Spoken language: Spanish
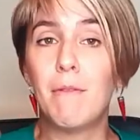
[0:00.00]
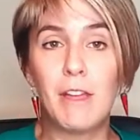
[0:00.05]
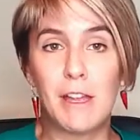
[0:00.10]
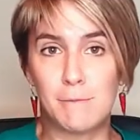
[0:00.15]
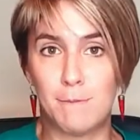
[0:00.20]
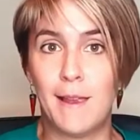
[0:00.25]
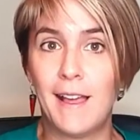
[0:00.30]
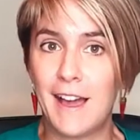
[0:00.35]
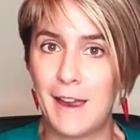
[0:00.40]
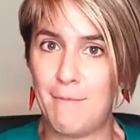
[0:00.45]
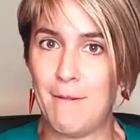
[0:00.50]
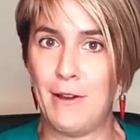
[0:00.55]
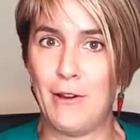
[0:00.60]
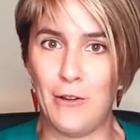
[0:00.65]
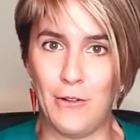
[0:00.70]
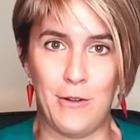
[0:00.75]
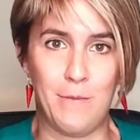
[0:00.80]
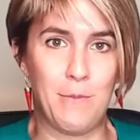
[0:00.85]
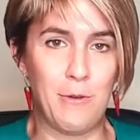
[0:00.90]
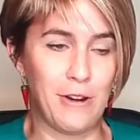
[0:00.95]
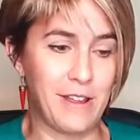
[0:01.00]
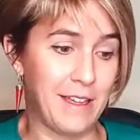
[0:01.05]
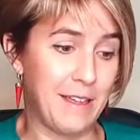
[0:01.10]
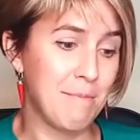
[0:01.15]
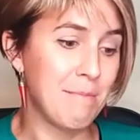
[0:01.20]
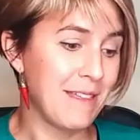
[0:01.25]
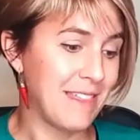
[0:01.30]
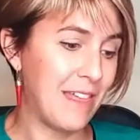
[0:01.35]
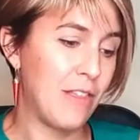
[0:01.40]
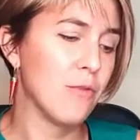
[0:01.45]
voy a explicar mejor porque he
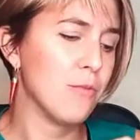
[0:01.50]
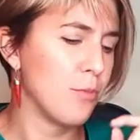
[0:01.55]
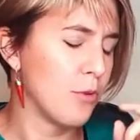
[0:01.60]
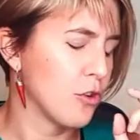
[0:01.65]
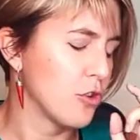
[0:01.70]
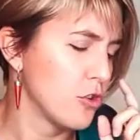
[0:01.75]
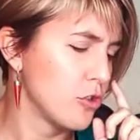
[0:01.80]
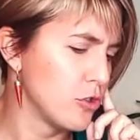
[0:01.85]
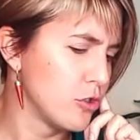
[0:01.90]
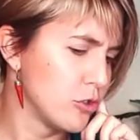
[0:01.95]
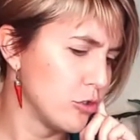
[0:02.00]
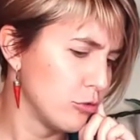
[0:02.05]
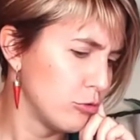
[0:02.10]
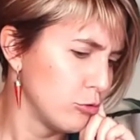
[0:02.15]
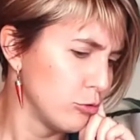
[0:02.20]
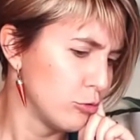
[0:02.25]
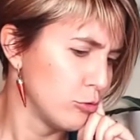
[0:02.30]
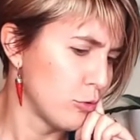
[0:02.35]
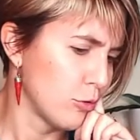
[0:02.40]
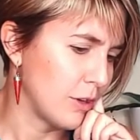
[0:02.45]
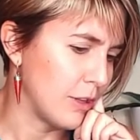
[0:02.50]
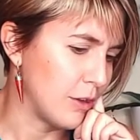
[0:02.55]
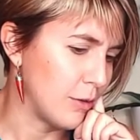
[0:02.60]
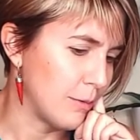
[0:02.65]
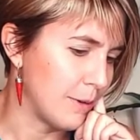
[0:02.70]
empezado un poco chuchurrío,